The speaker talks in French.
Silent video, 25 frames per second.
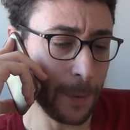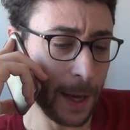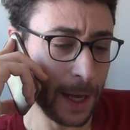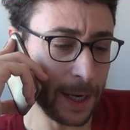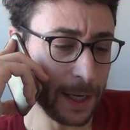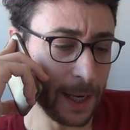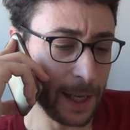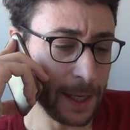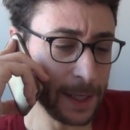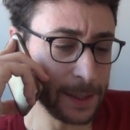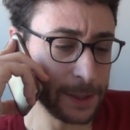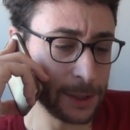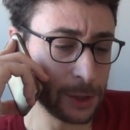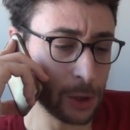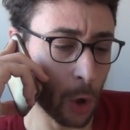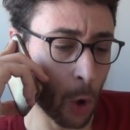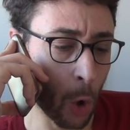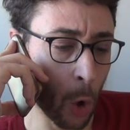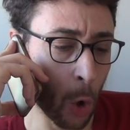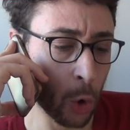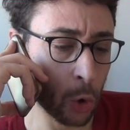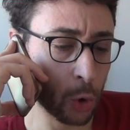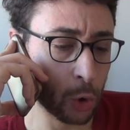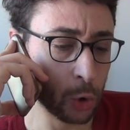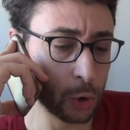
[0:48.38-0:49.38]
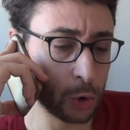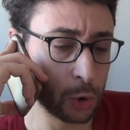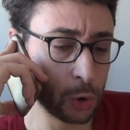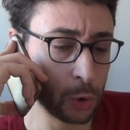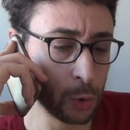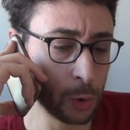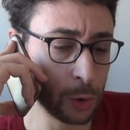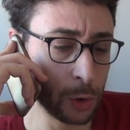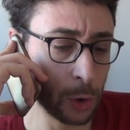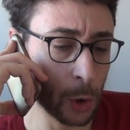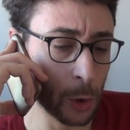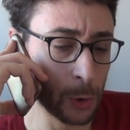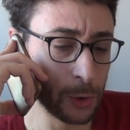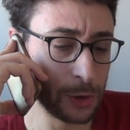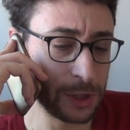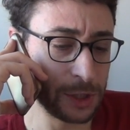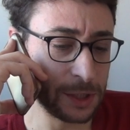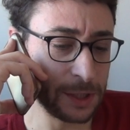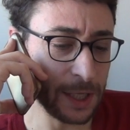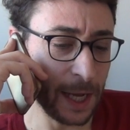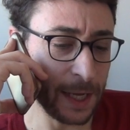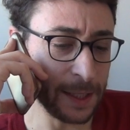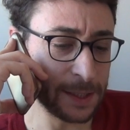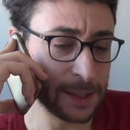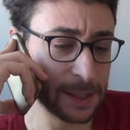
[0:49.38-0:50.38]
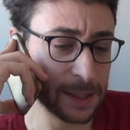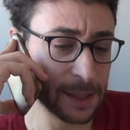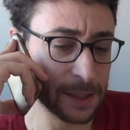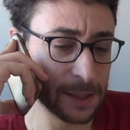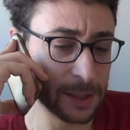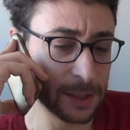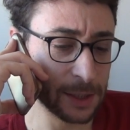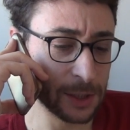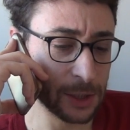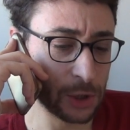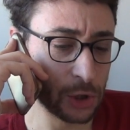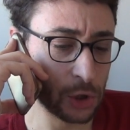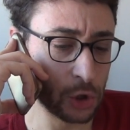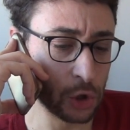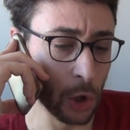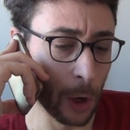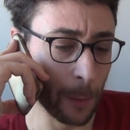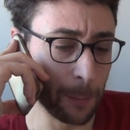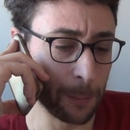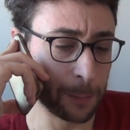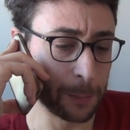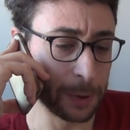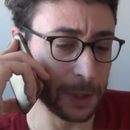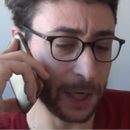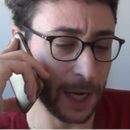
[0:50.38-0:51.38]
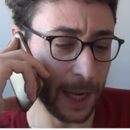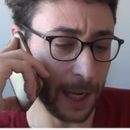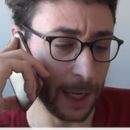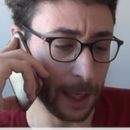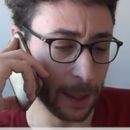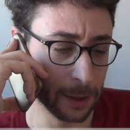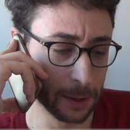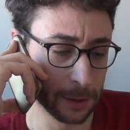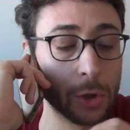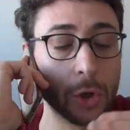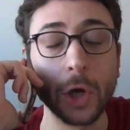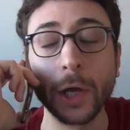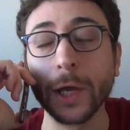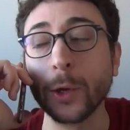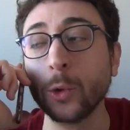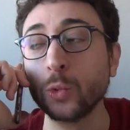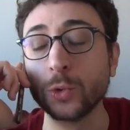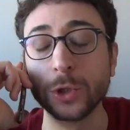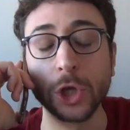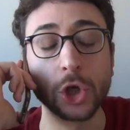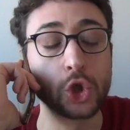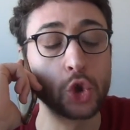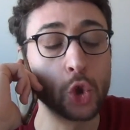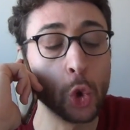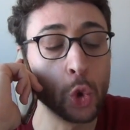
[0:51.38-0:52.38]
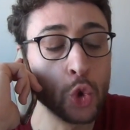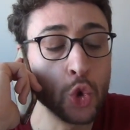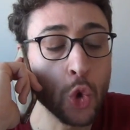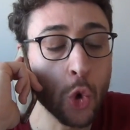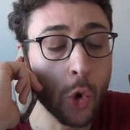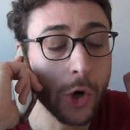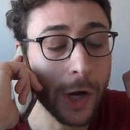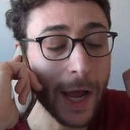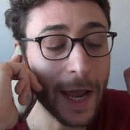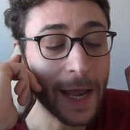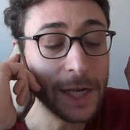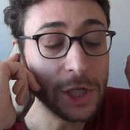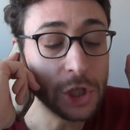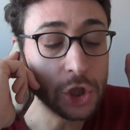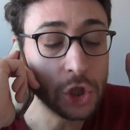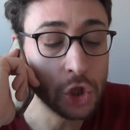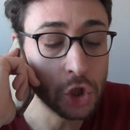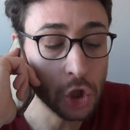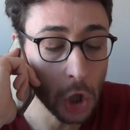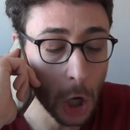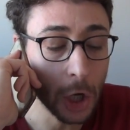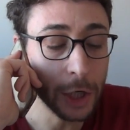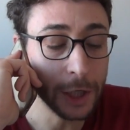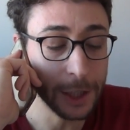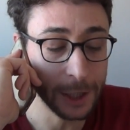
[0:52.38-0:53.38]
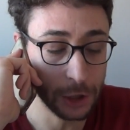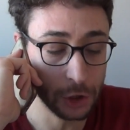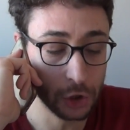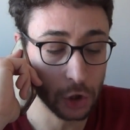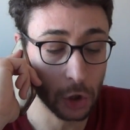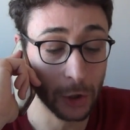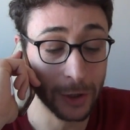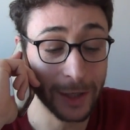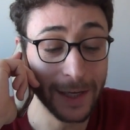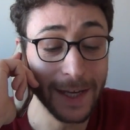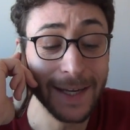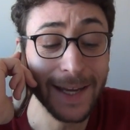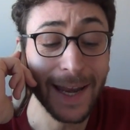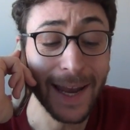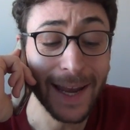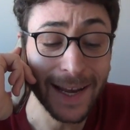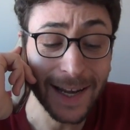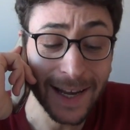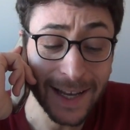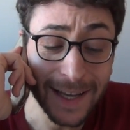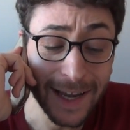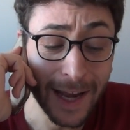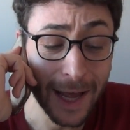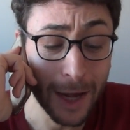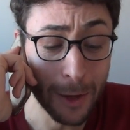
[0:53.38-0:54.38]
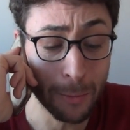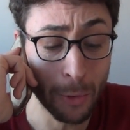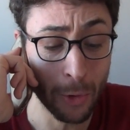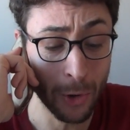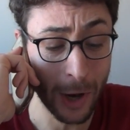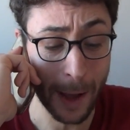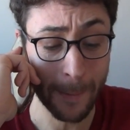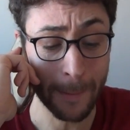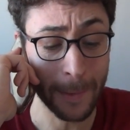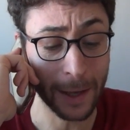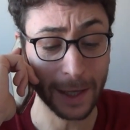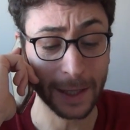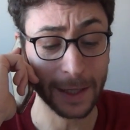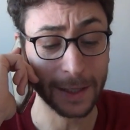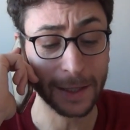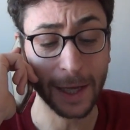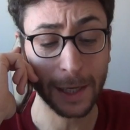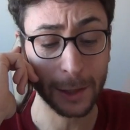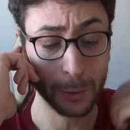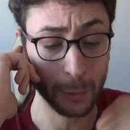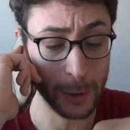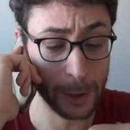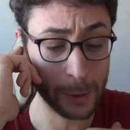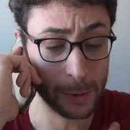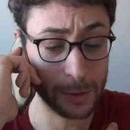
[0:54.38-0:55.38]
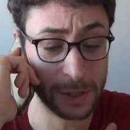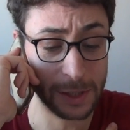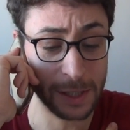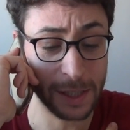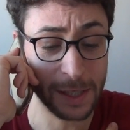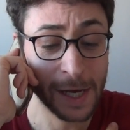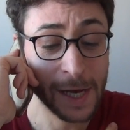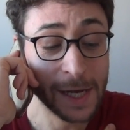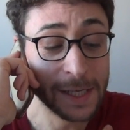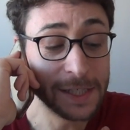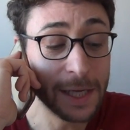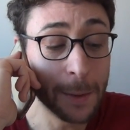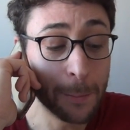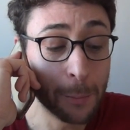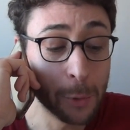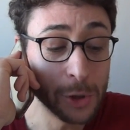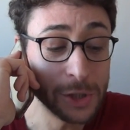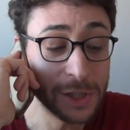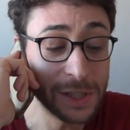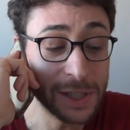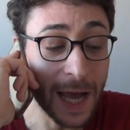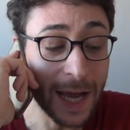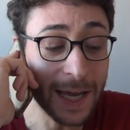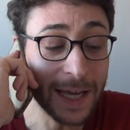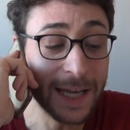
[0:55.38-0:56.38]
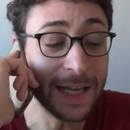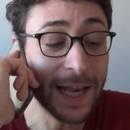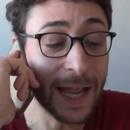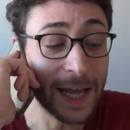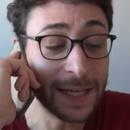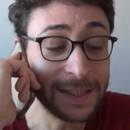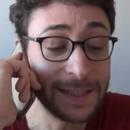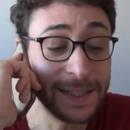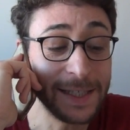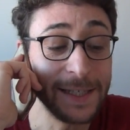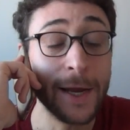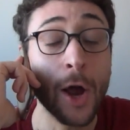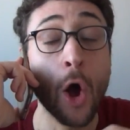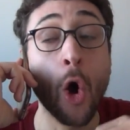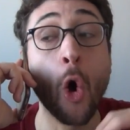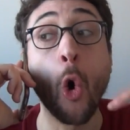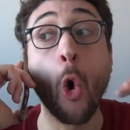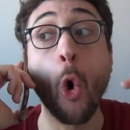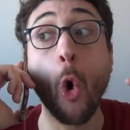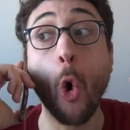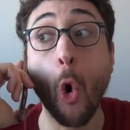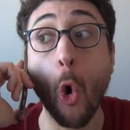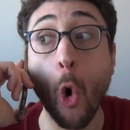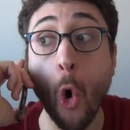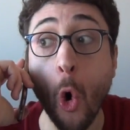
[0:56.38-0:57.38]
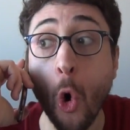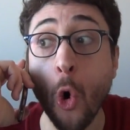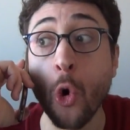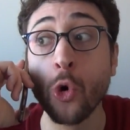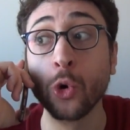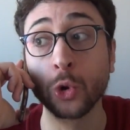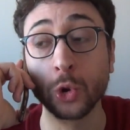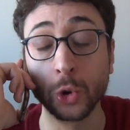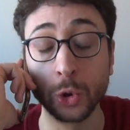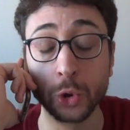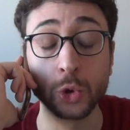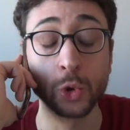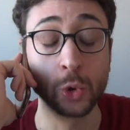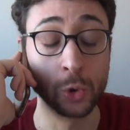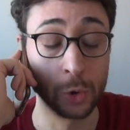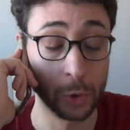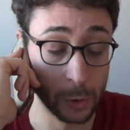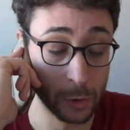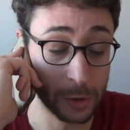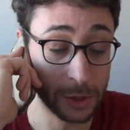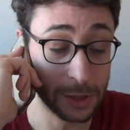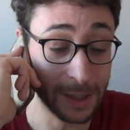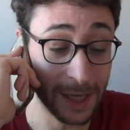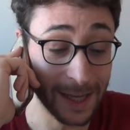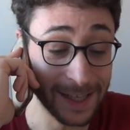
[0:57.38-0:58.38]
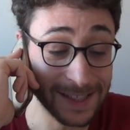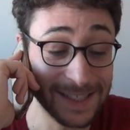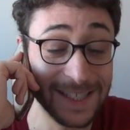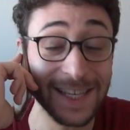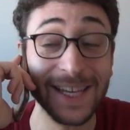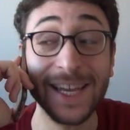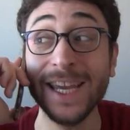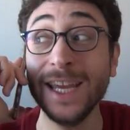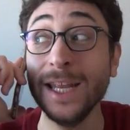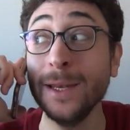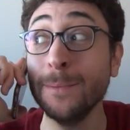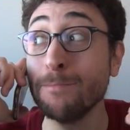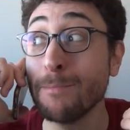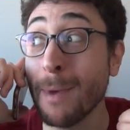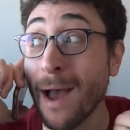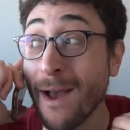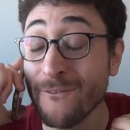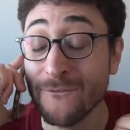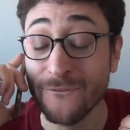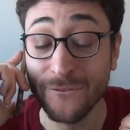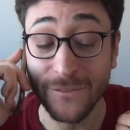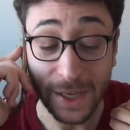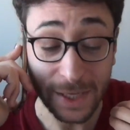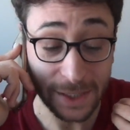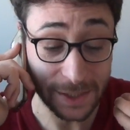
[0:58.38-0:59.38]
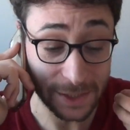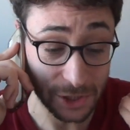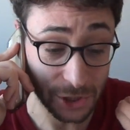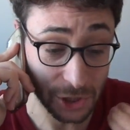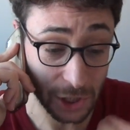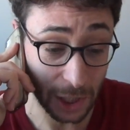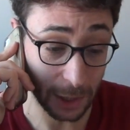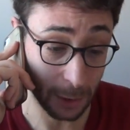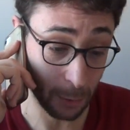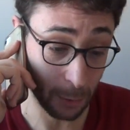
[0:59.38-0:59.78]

malaise, on retourne aux States. Stop play écoute, son nom est Johnny John. Il est clairement américain lui aussi. C'est pour ça qu'il a dit on retourne aux States. Il m'invite chez